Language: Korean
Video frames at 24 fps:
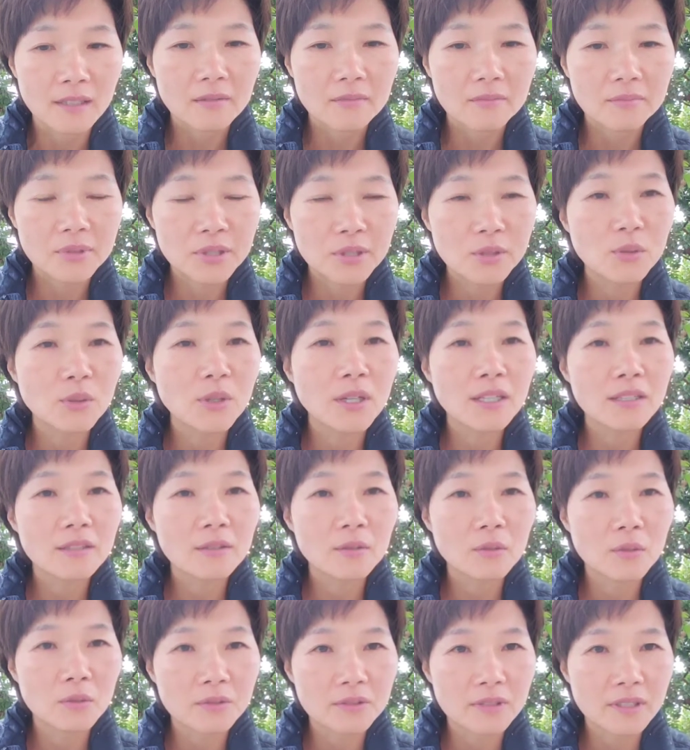필요한
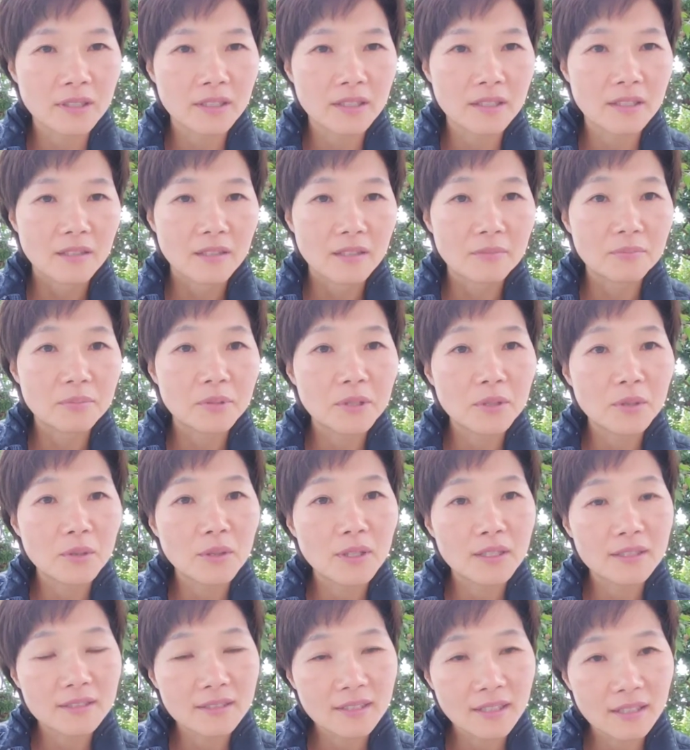곳에
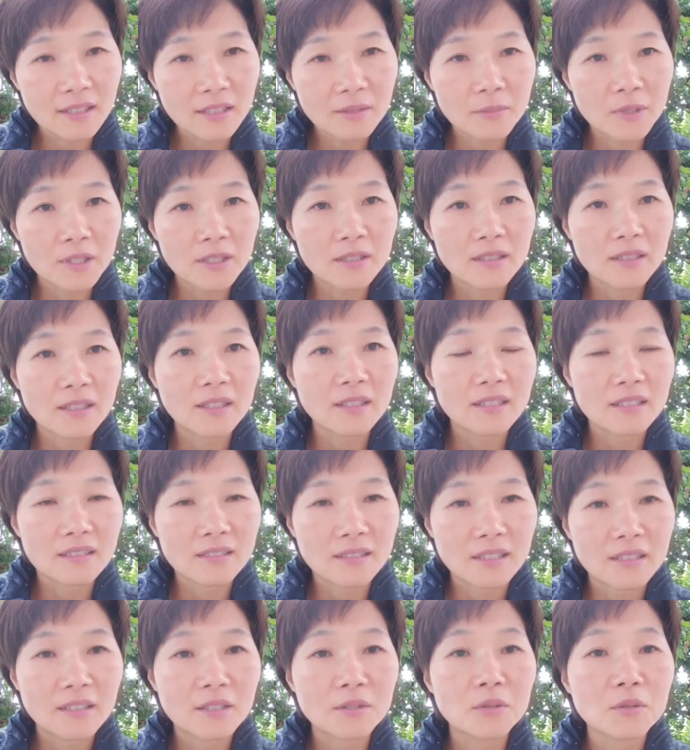필요한 사람에게
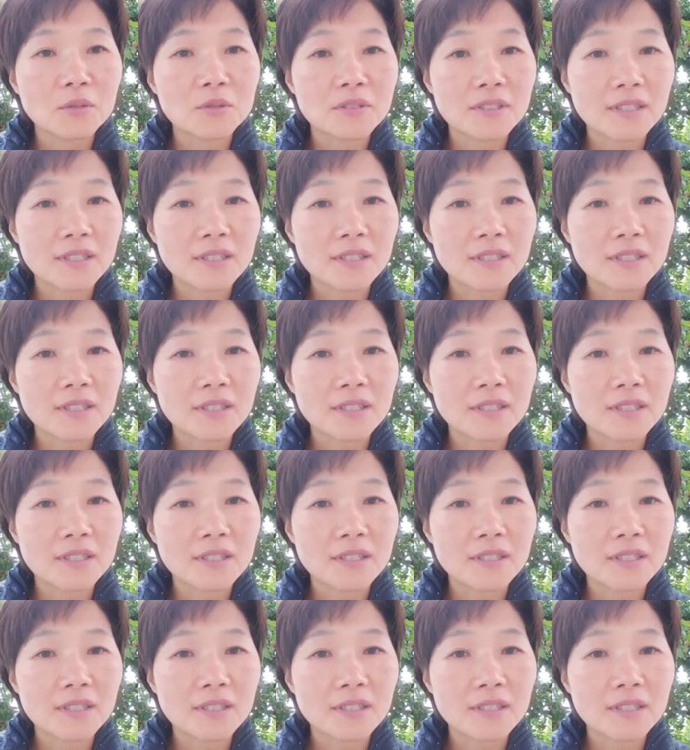제대로